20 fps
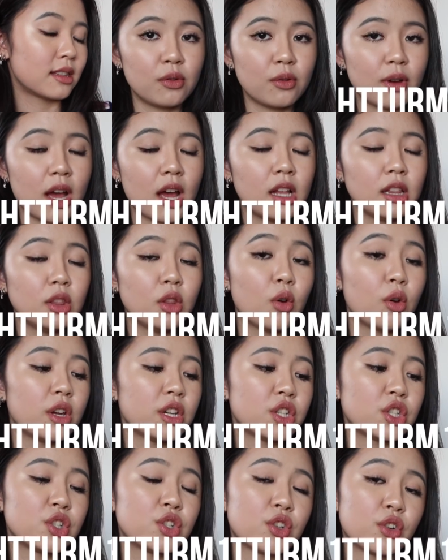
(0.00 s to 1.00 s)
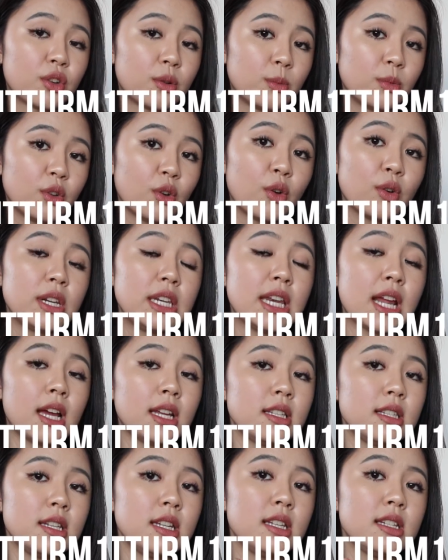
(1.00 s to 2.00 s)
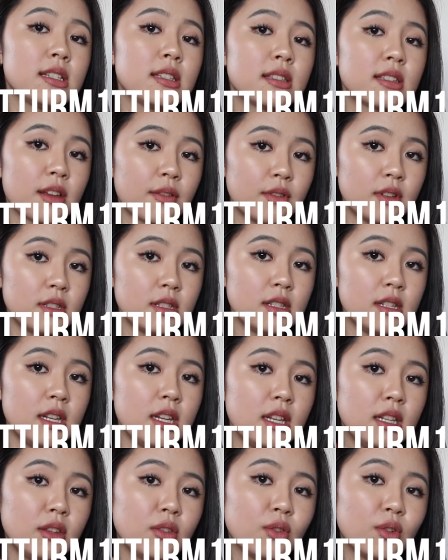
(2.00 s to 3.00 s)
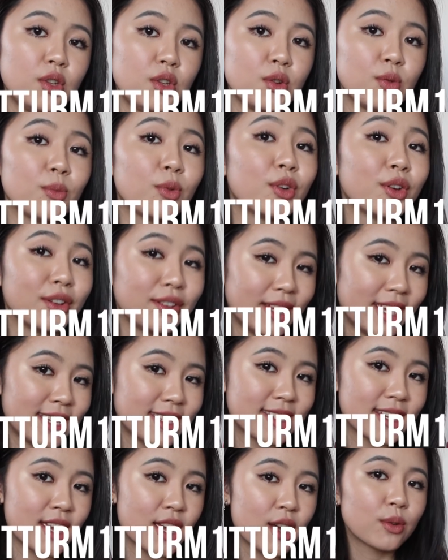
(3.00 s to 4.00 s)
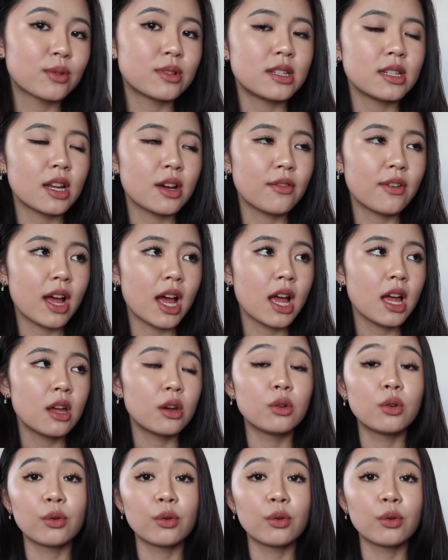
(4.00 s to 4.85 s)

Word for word: れはロイスチームの1917というものですこちらは